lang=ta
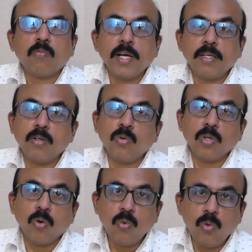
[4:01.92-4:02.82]

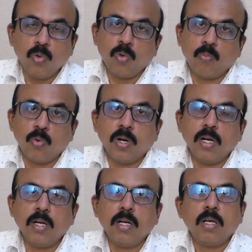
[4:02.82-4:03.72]
வயிற்றினுடைய
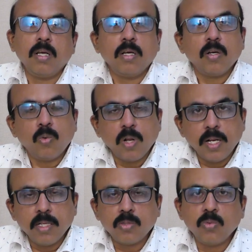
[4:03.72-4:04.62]
உள்ளுறுப்புகள்
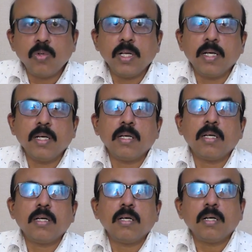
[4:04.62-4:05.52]
குடலை சூழ
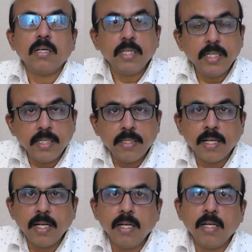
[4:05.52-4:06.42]

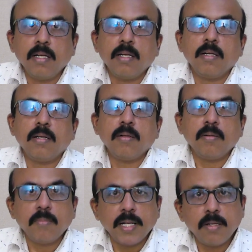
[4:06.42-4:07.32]
ஈரல்
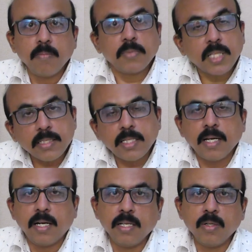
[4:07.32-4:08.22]
மற்றும்
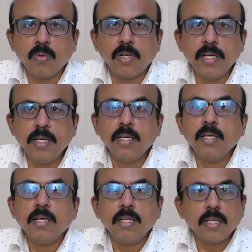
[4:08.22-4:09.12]
தசைகளின் உள்ளே
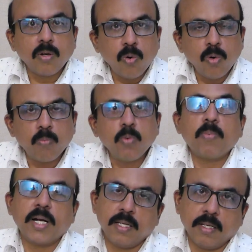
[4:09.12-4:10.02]
இந்த கொழுப்பு
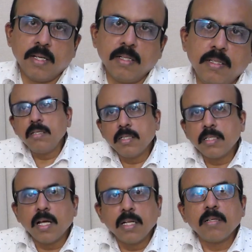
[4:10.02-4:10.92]
படுகிறது
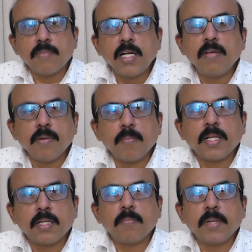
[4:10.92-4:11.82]
இதுதான் இந்த வண்டி
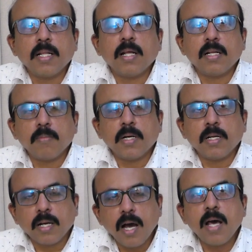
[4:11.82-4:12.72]
வைப்பதற்கு
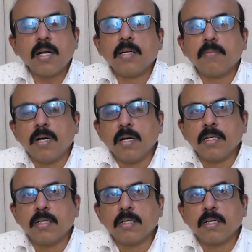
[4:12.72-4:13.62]
பிரதானமான காரணமாக
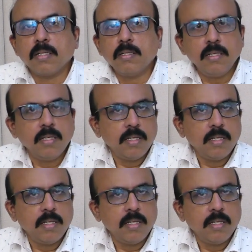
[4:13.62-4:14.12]
இருக்கிறது